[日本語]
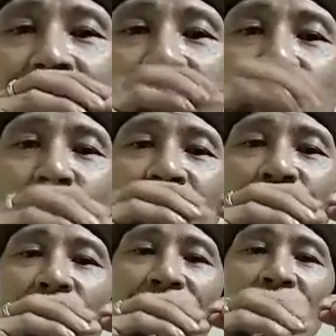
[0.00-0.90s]
女性
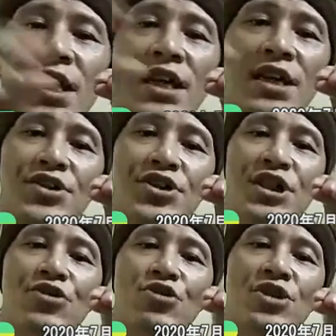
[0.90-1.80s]
の方が好き
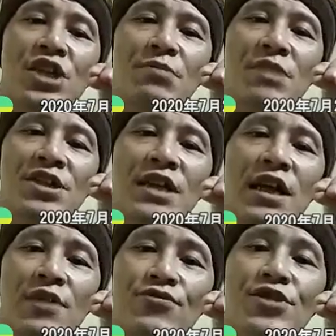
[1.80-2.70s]
な人ができまし
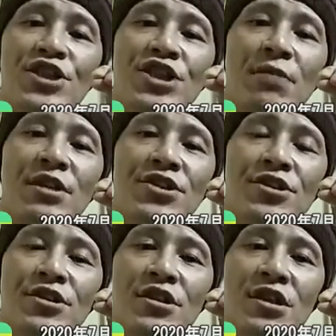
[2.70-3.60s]
た。あ、不倫してま
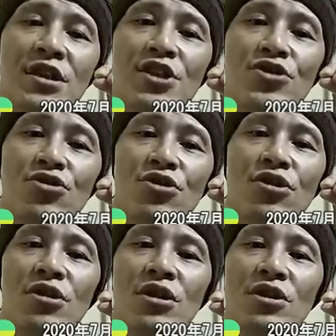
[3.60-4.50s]
す。そ
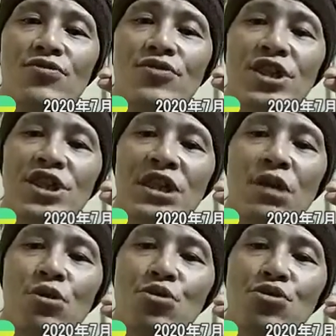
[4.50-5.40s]
の、不倫した
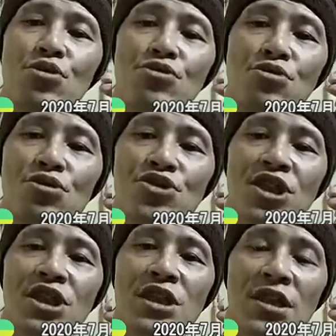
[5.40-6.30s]
男のことを好
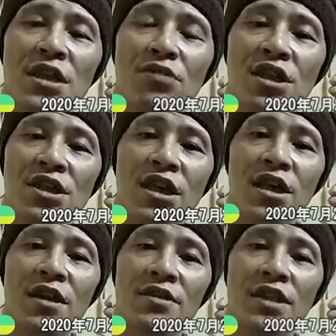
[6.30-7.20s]
きになったりとかし
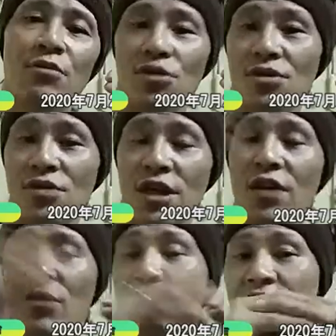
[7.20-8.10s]
て、でも
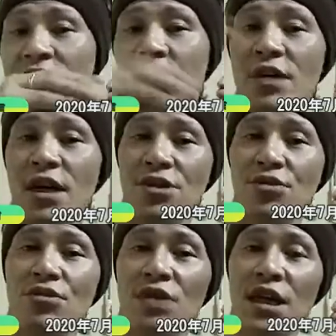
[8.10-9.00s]
結婚しちゃってるからそ
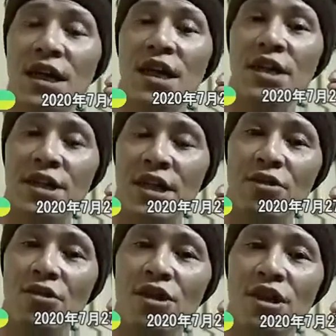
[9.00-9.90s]
れも叶わないじゃん、
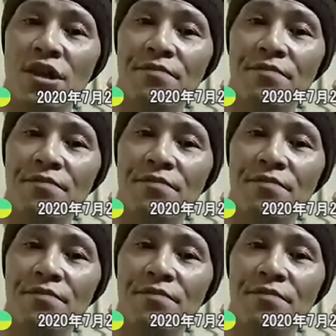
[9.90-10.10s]
恋。